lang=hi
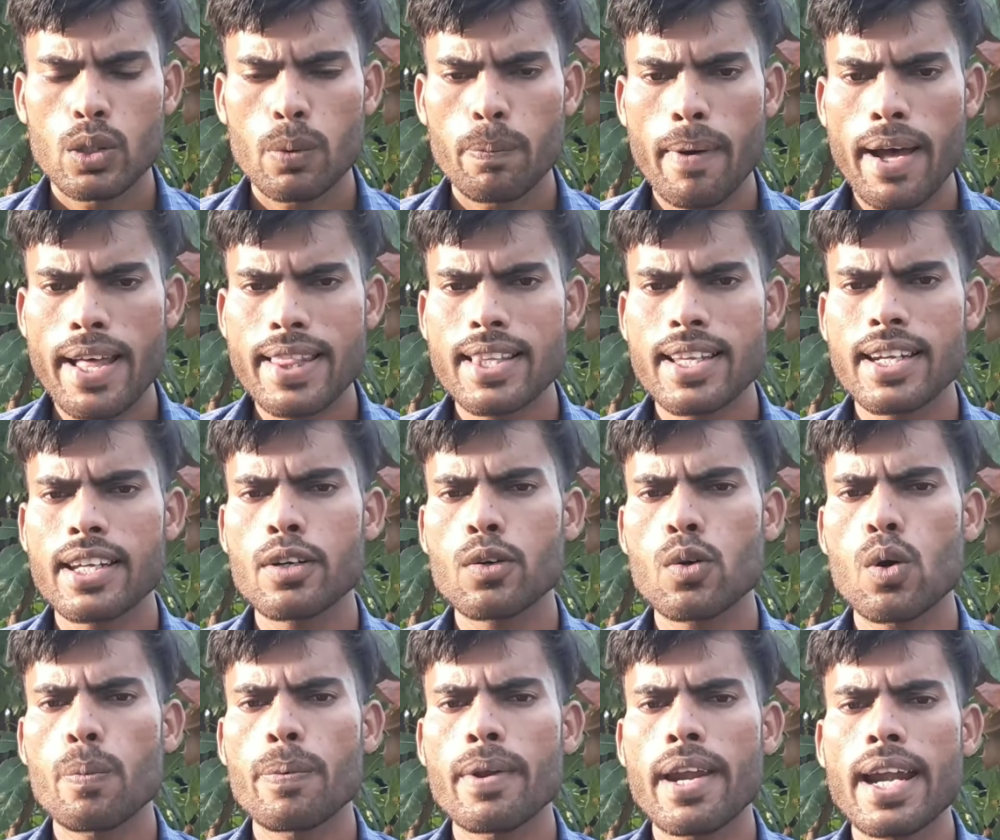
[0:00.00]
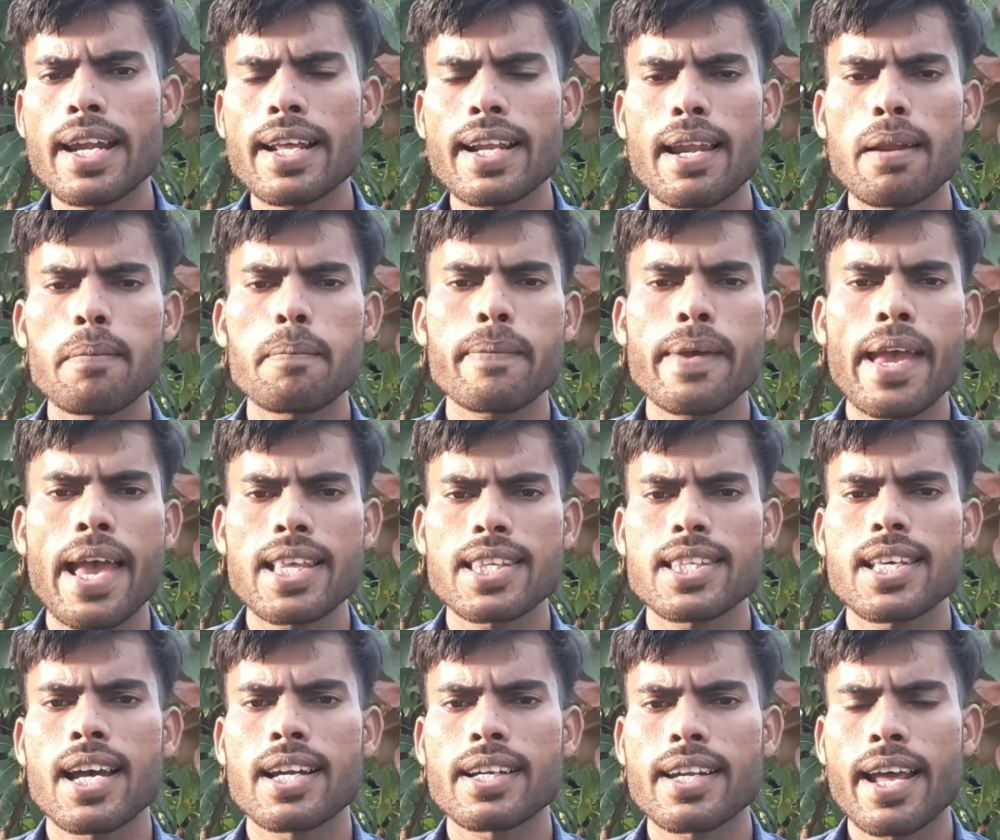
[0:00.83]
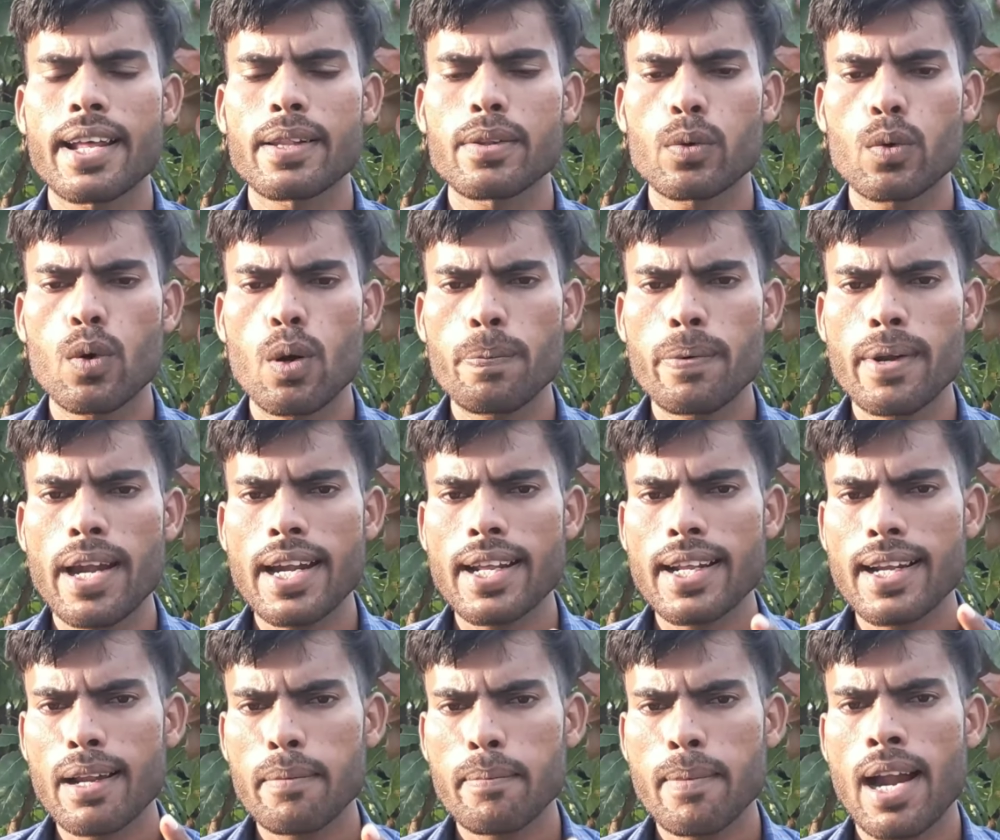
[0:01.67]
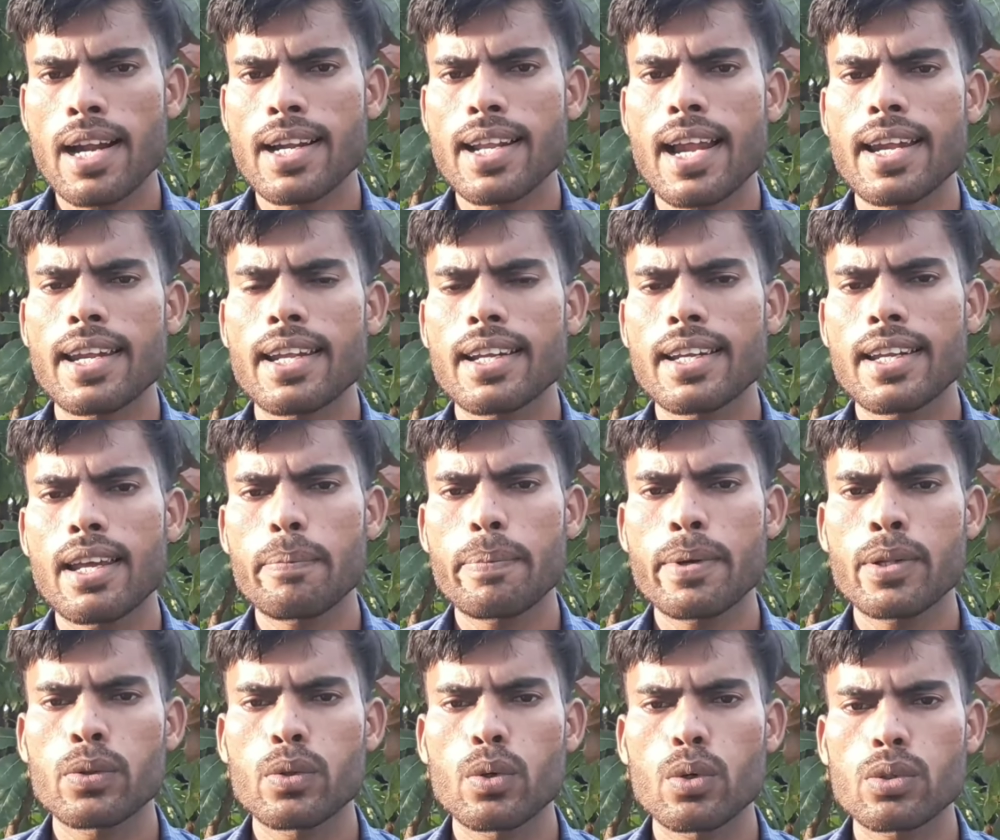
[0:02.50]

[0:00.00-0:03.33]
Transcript: तो बात करेंगे कॉपीराइट क्लेम कैसे हटाएं तो कॉपीराइट क्लेम हटाने के लिए यहाँ पे